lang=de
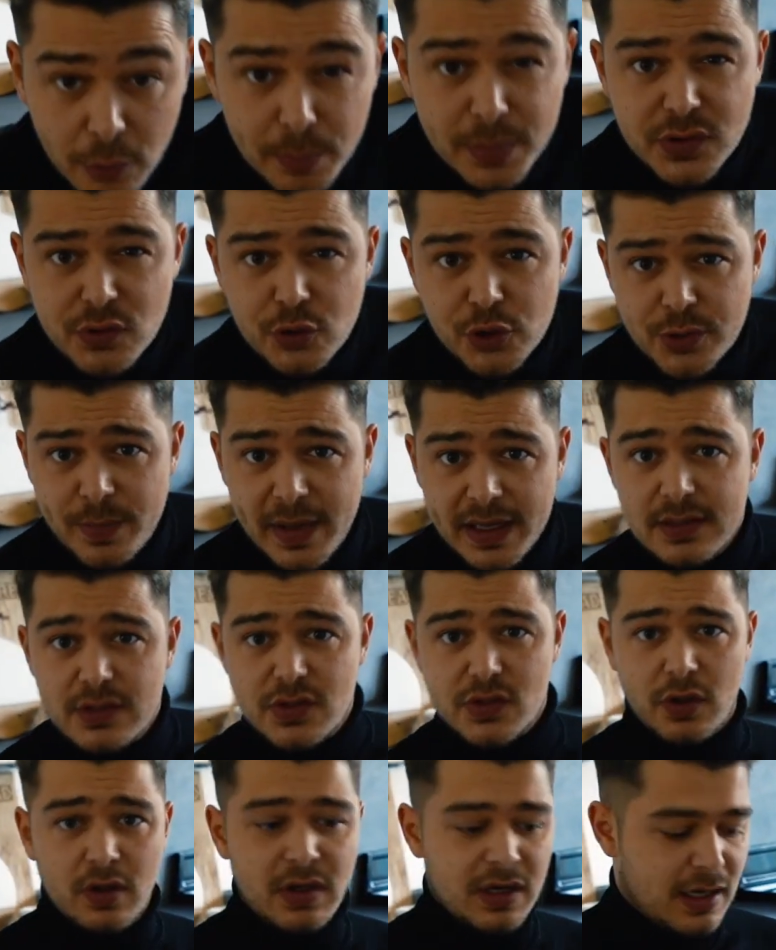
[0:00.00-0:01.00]
ob es so schmecken
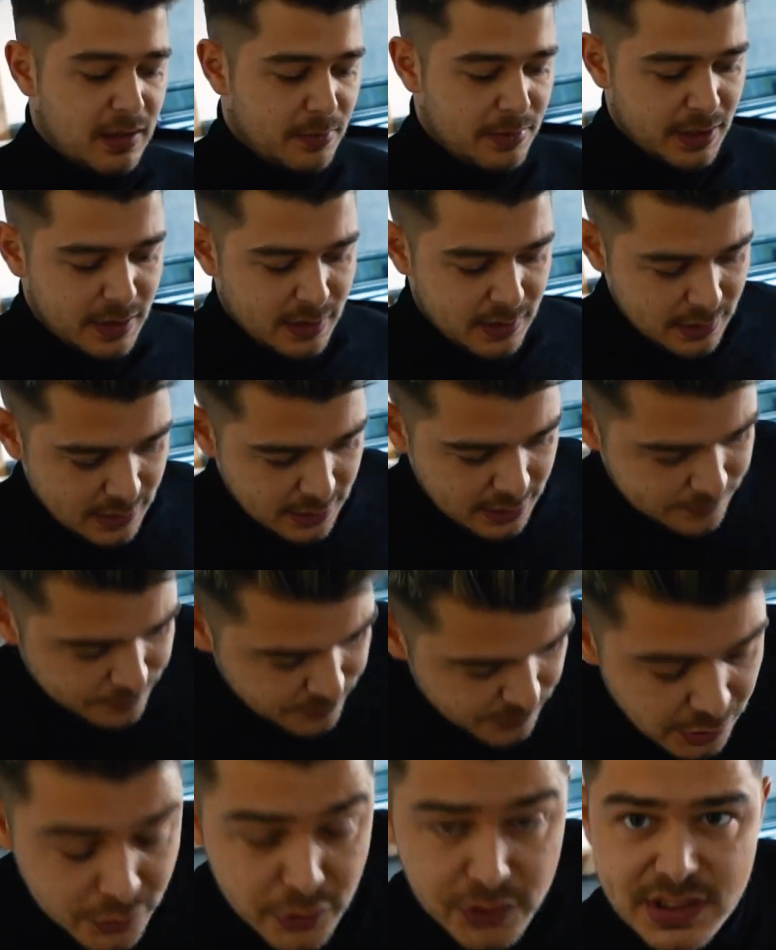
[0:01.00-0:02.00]
soll, aber ähm,
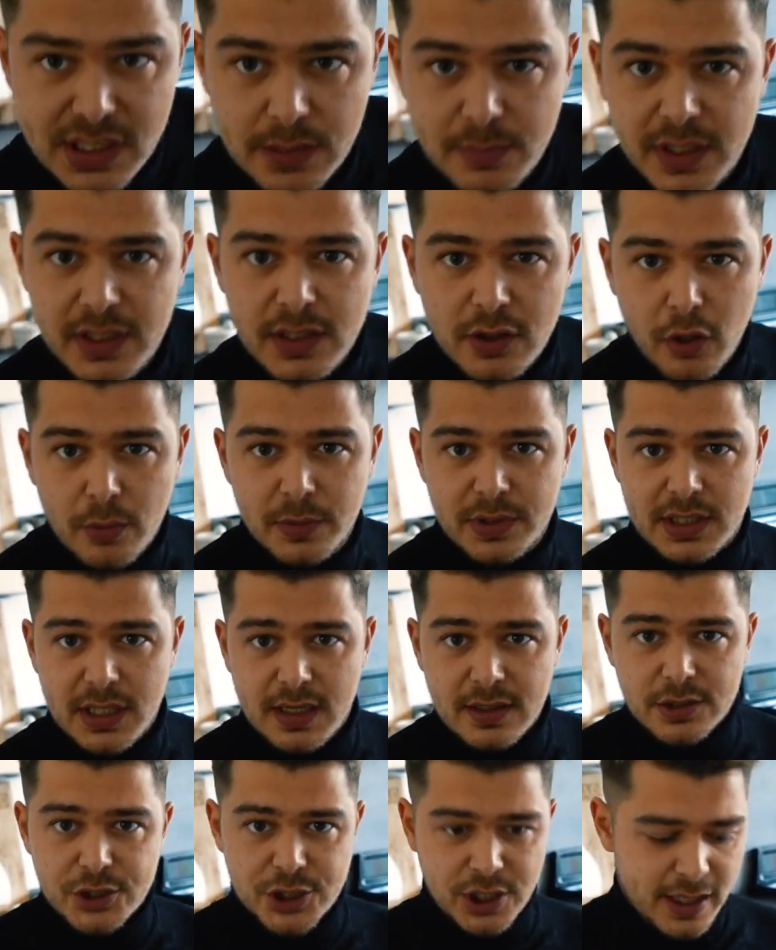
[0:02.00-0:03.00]
ihr könnt es ja mal in die
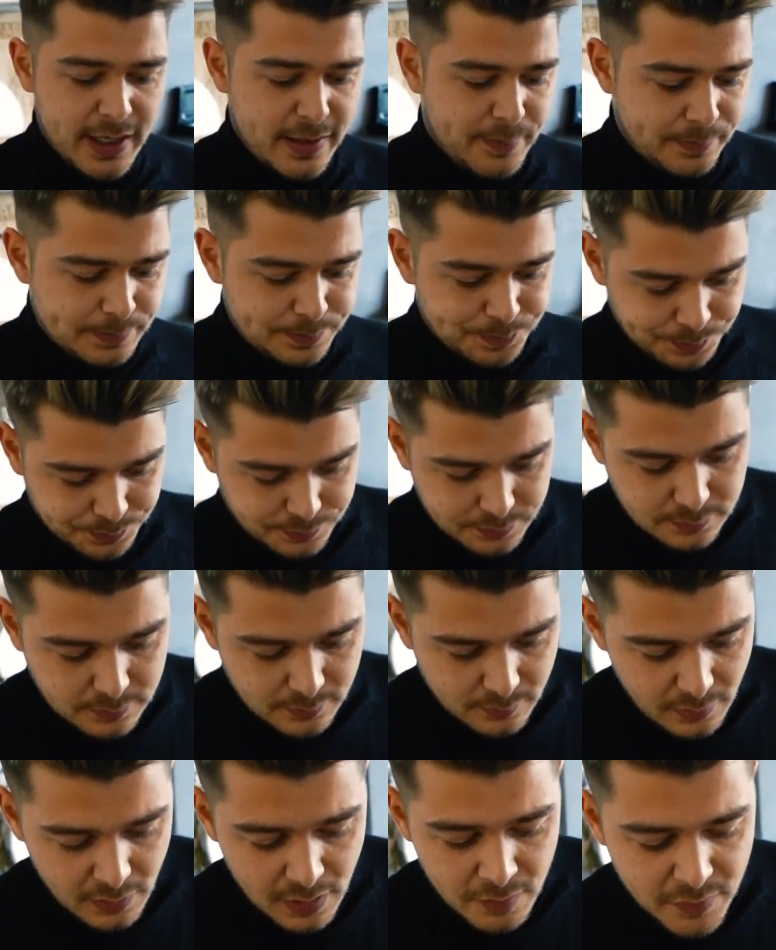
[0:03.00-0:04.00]
Kommentare schreiben,
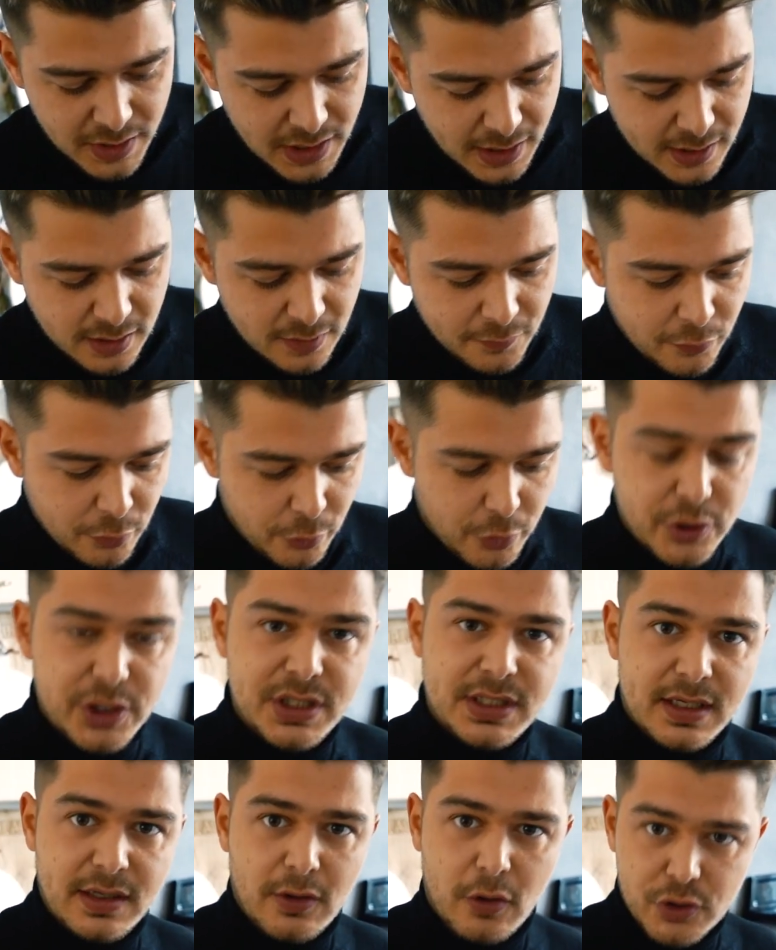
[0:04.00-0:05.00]
wenn einer von euch
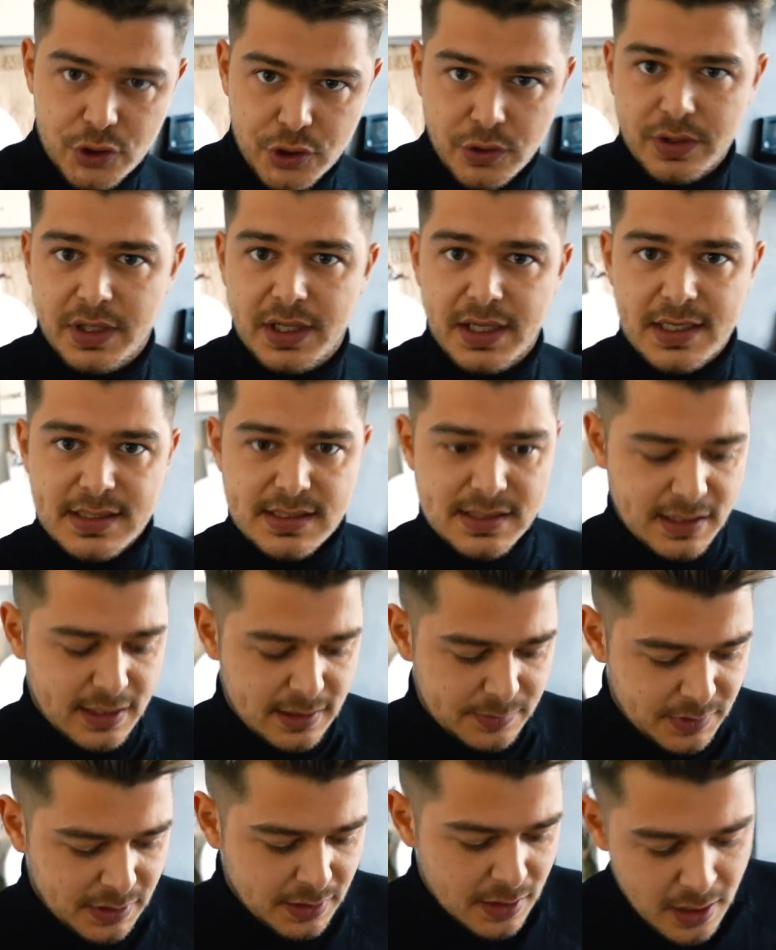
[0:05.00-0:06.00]
den auch schon gegessen
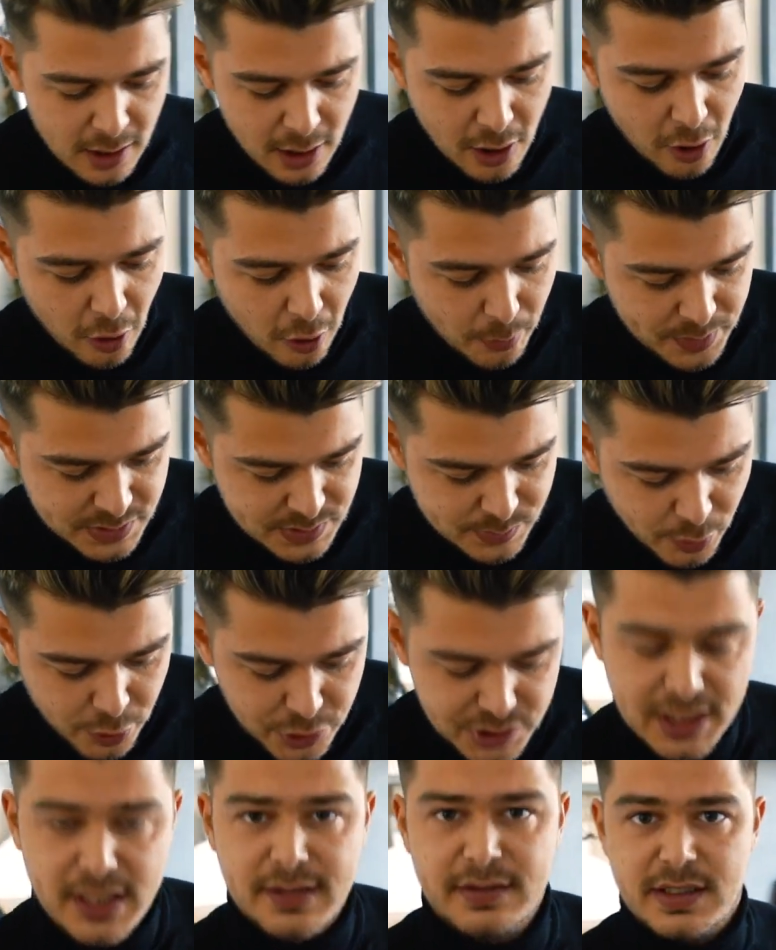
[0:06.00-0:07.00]
hat, ob es bei
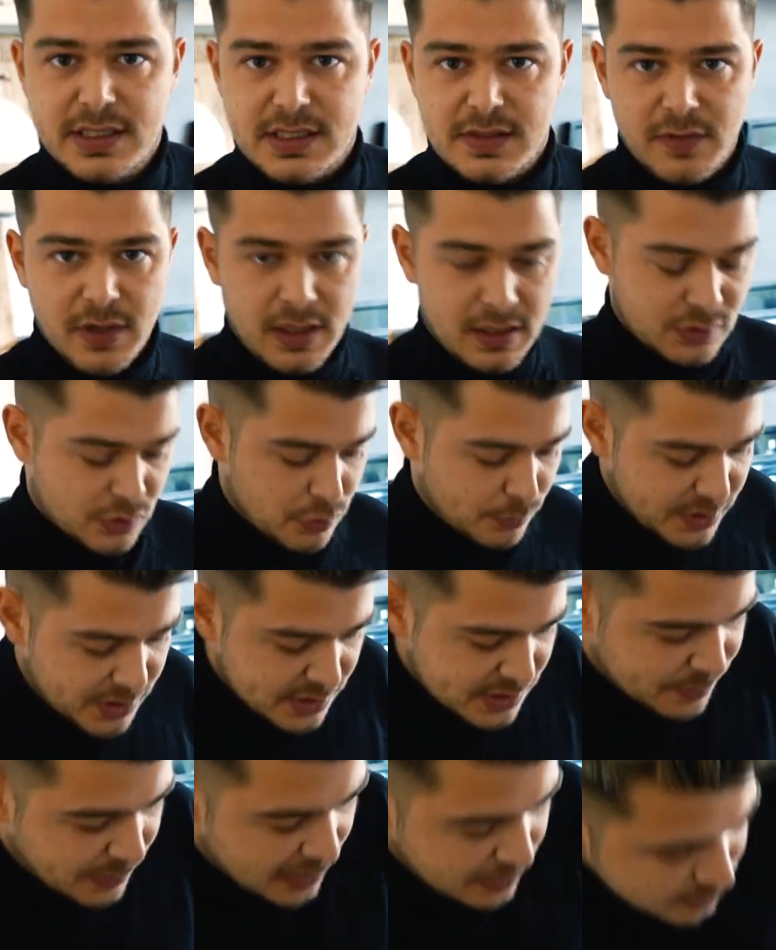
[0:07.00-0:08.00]
euch anders war.
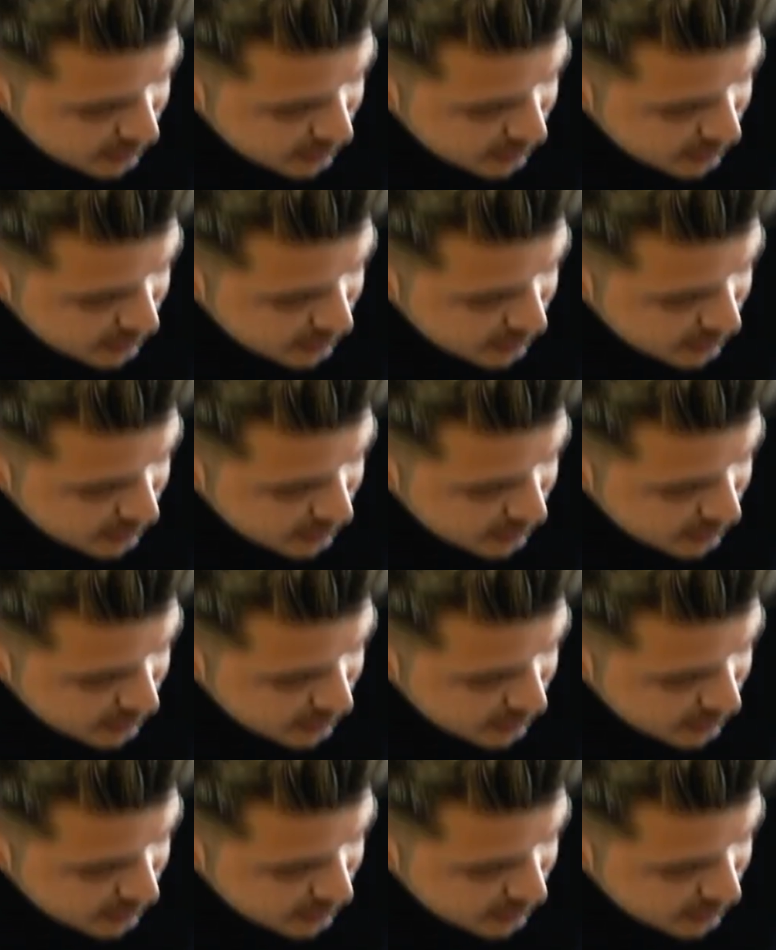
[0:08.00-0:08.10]
Zumindest bei